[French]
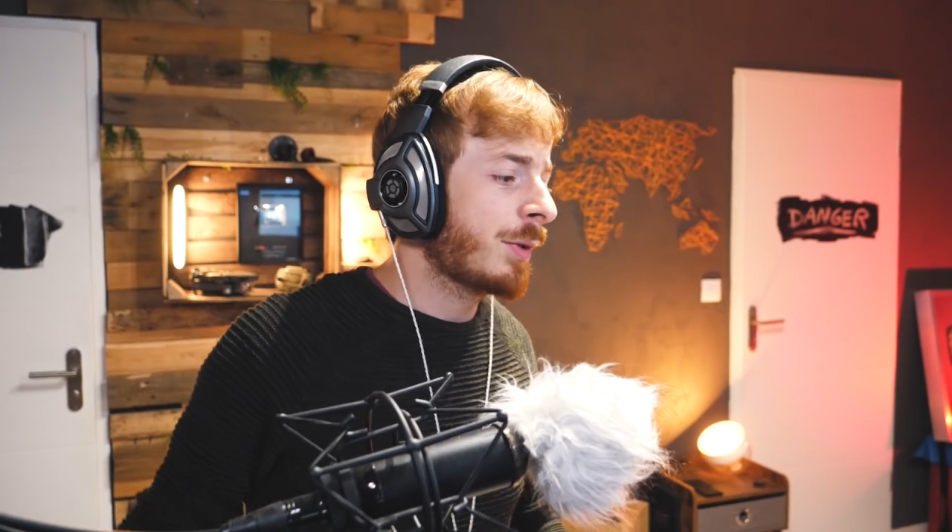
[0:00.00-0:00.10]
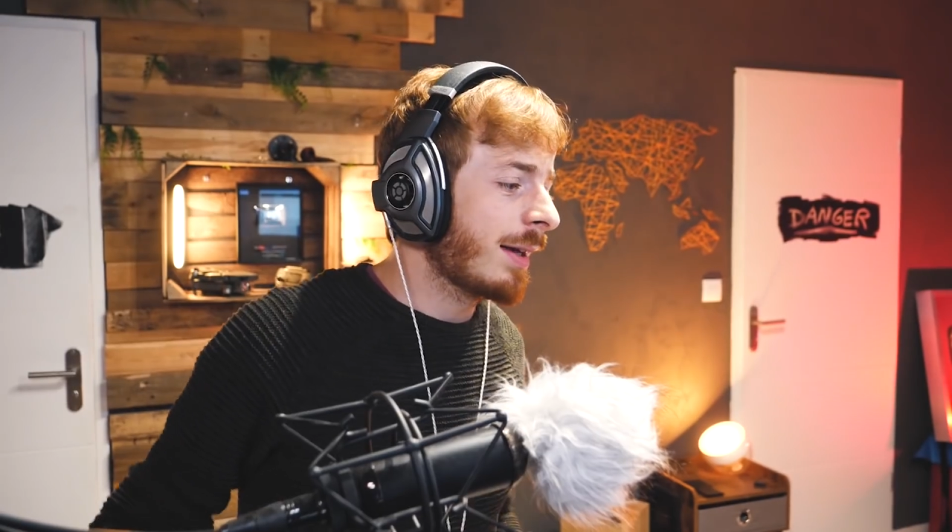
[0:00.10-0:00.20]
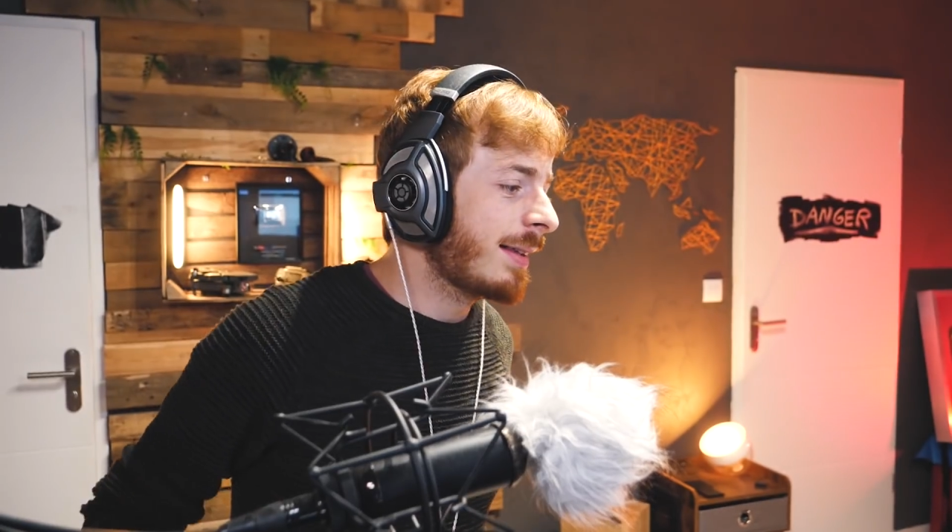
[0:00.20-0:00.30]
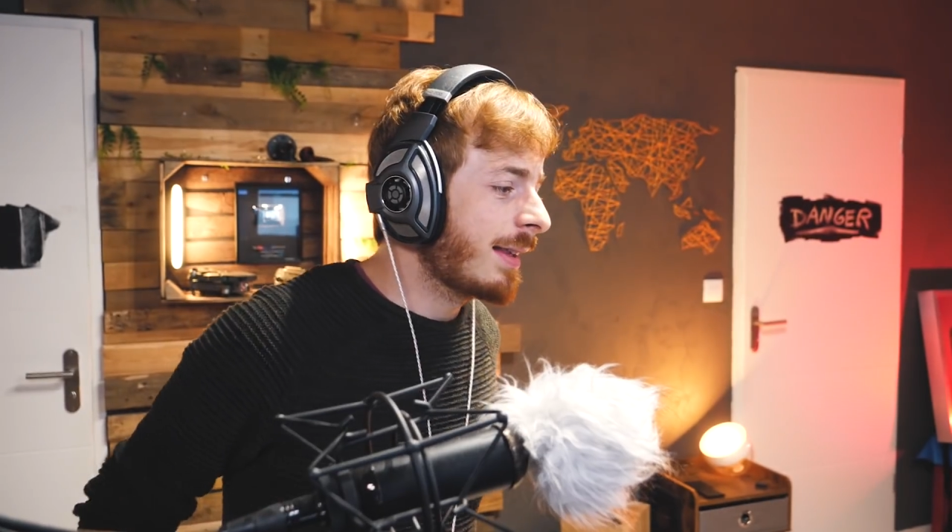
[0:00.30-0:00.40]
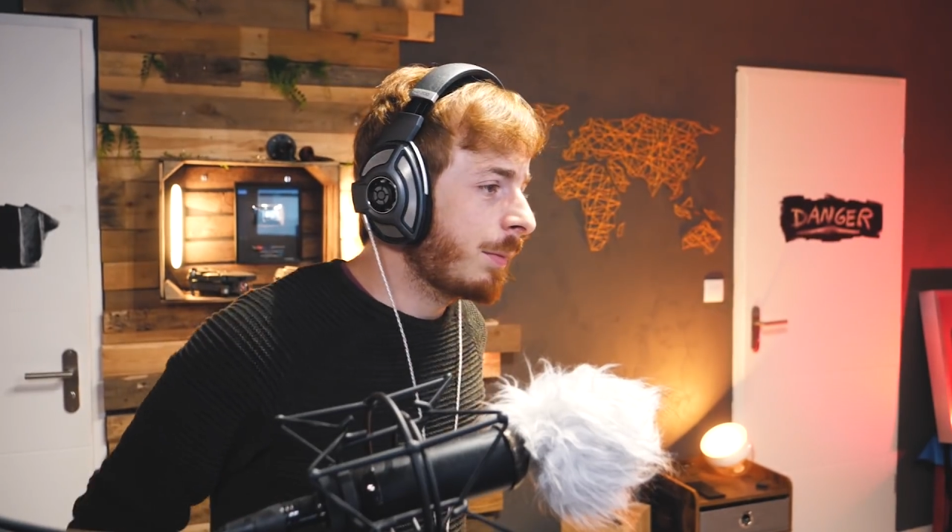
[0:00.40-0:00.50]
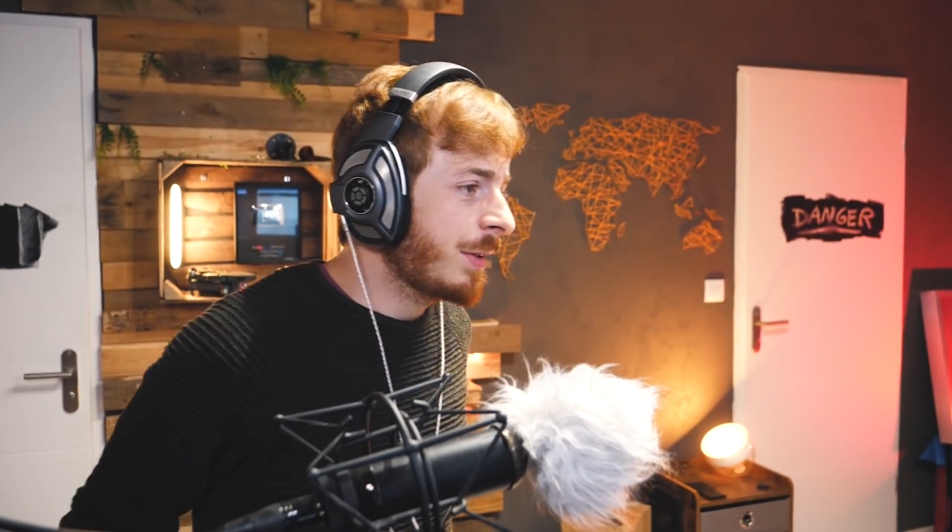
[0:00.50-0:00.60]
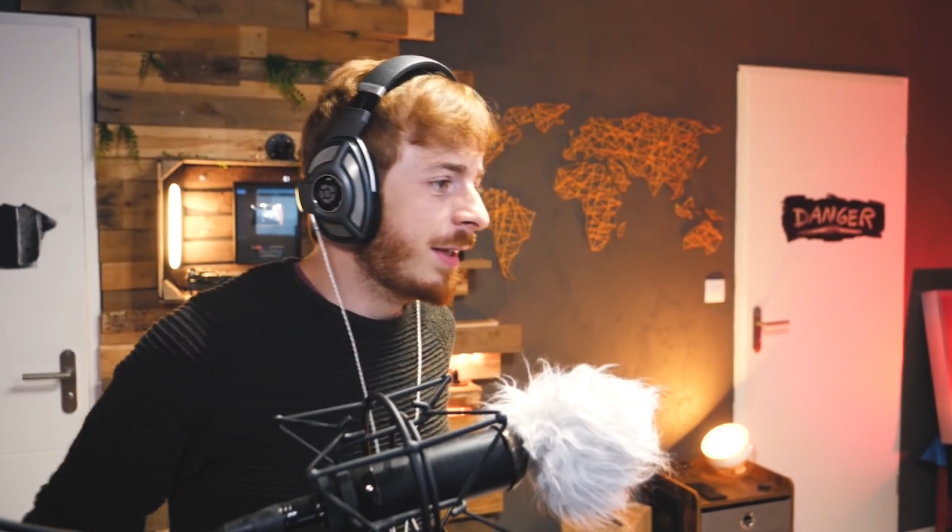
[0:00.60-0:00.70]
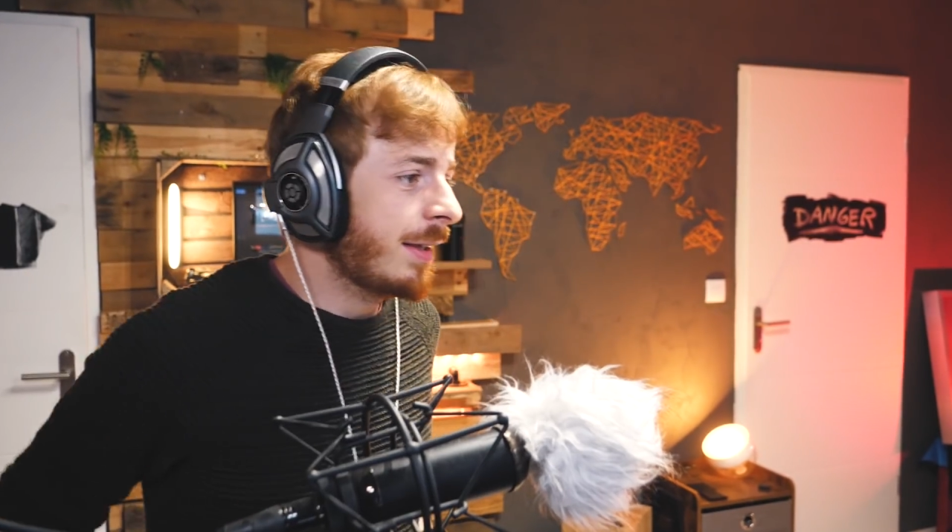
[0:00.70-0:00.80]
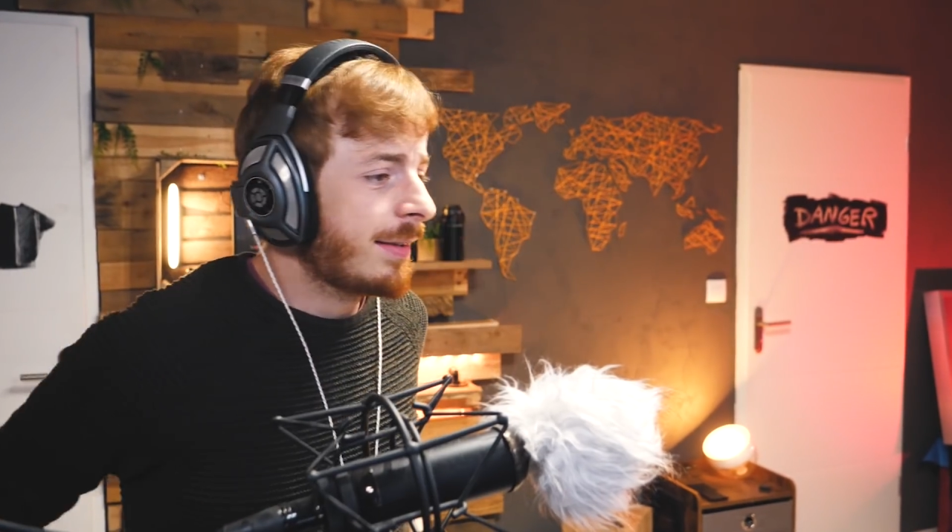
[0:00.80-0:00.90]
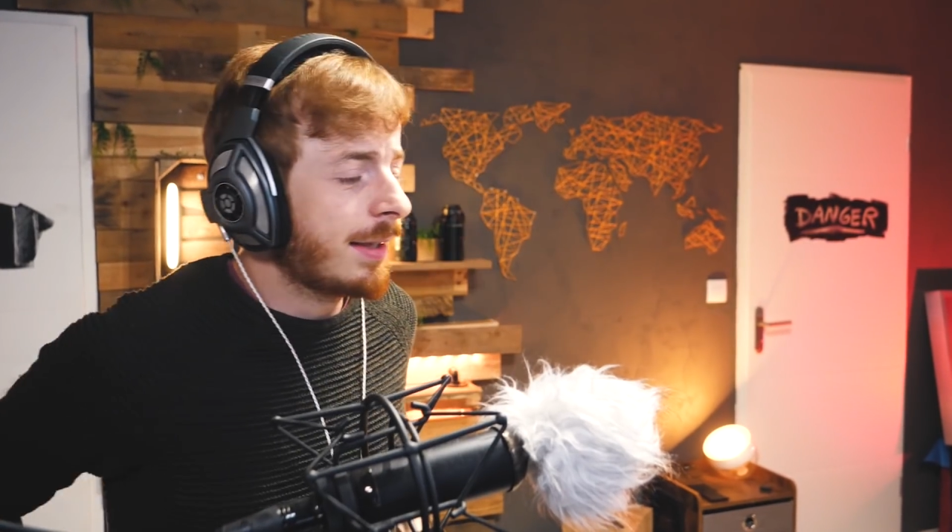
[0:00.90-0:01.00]
en tout cas, c'est
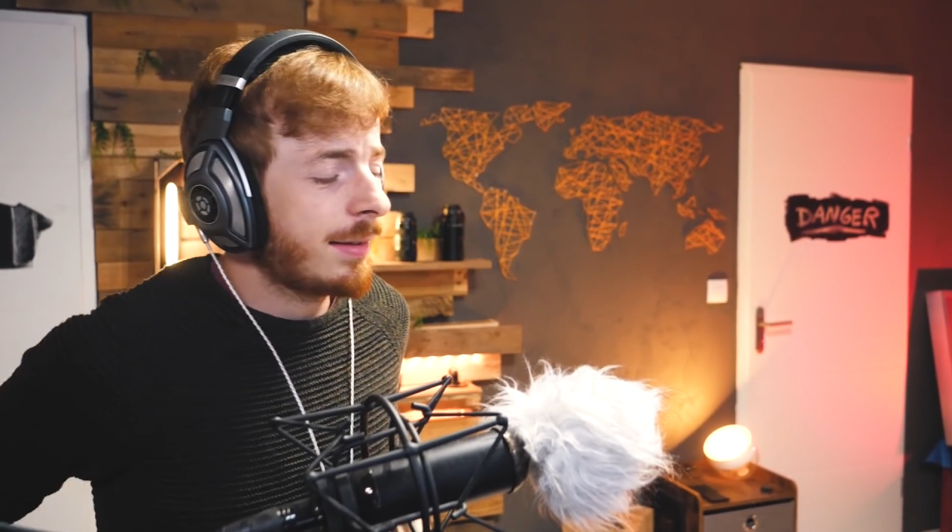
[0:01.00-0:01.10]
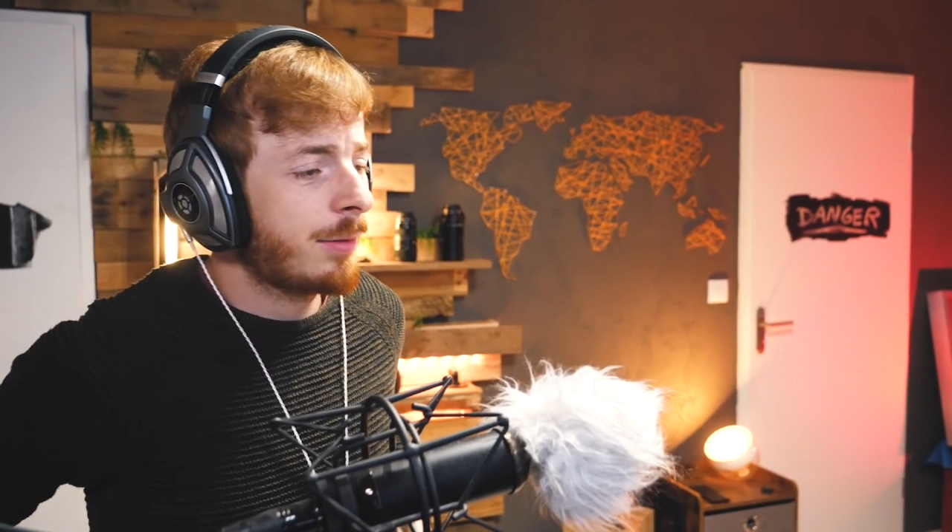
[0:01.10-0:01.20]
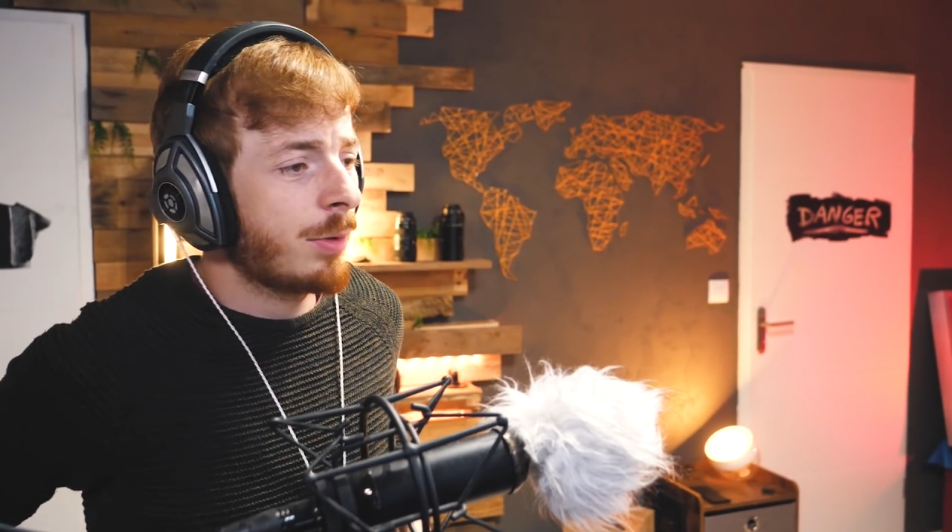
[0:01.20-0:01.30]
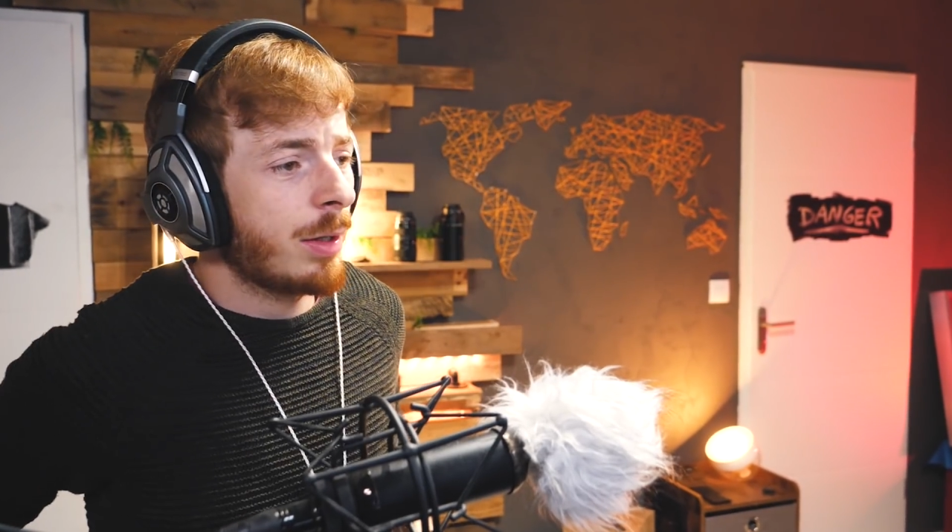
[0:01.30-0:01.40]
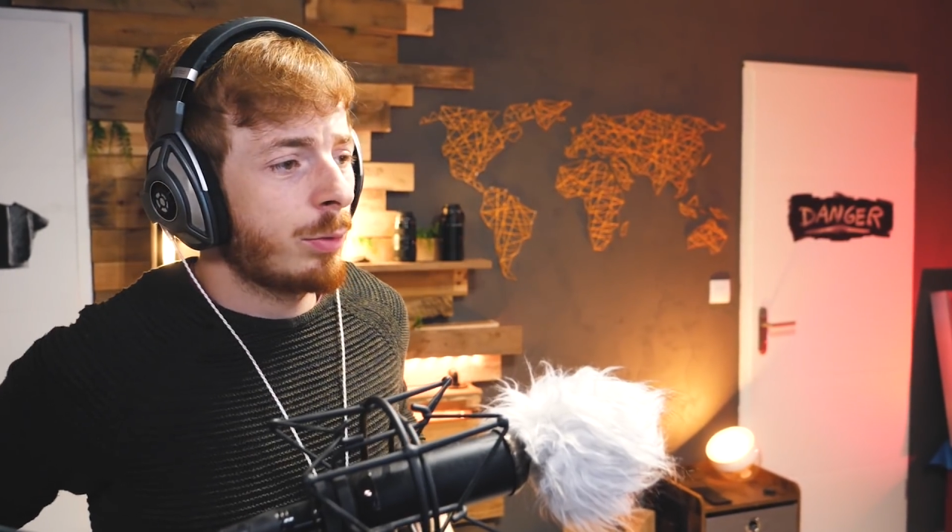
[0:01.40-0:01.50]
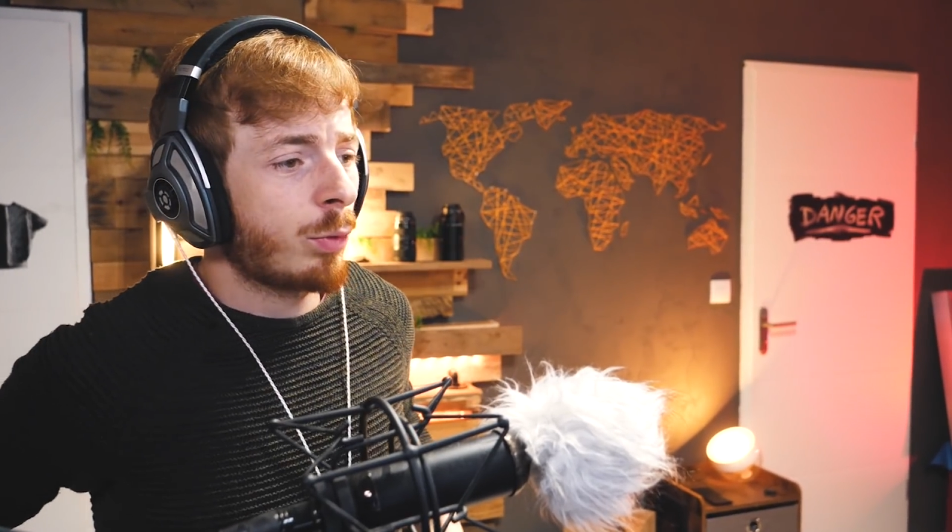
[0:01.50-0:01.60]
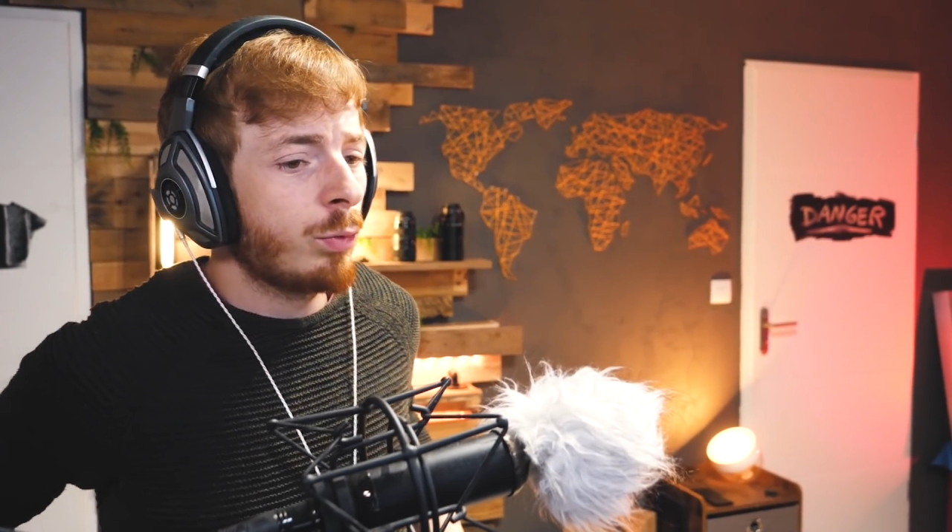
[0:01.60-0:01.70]
terminé cette histoire de